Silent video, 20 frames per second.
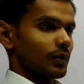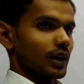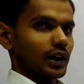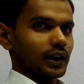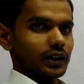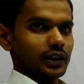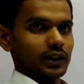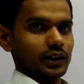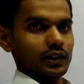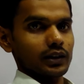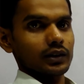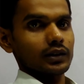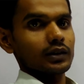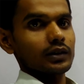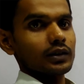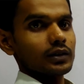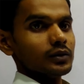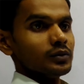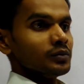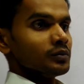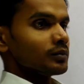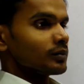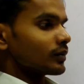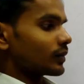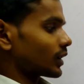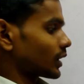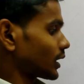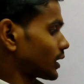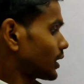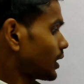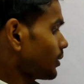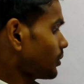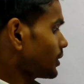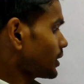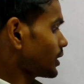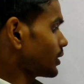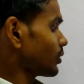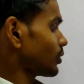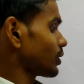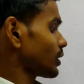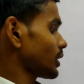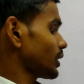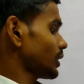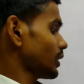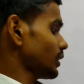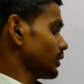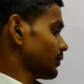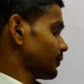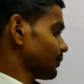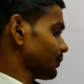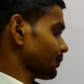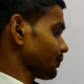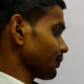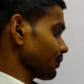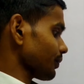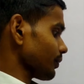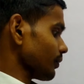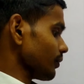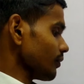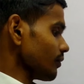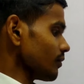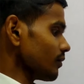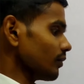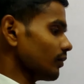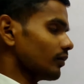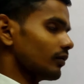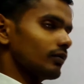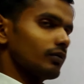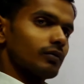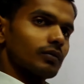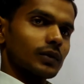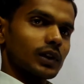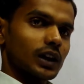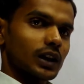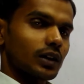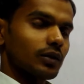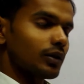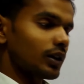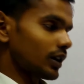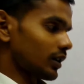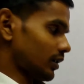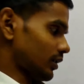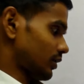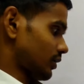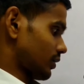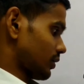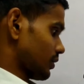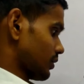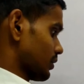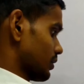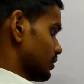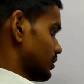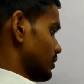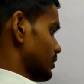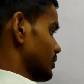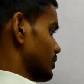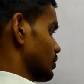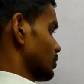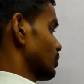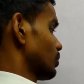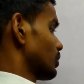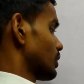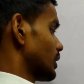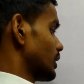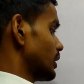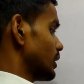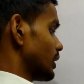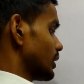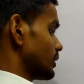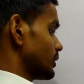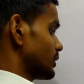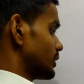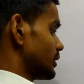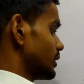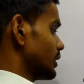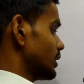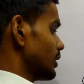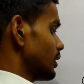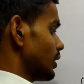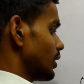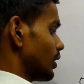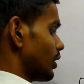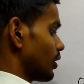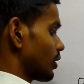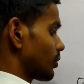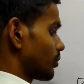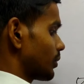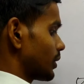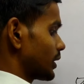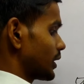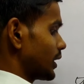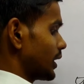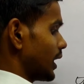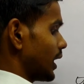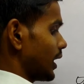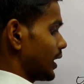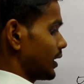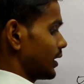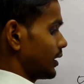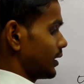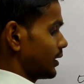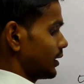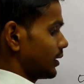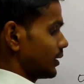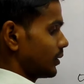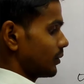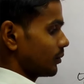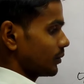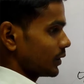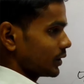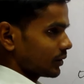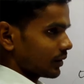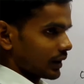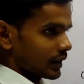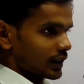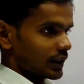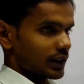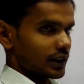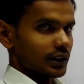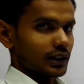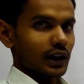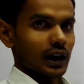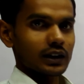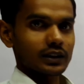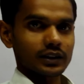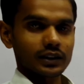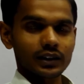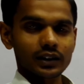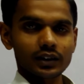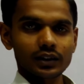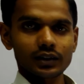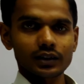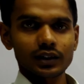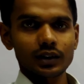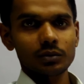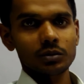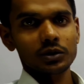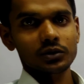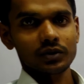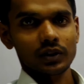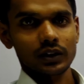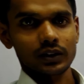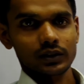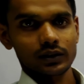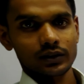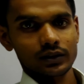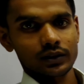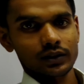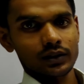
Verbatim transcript: मांगी हैं तब इन्होंने केवल सूखी अंजीर और मदिरा भिजवाई लेकिन दार्शनिक नहीं भिजवाए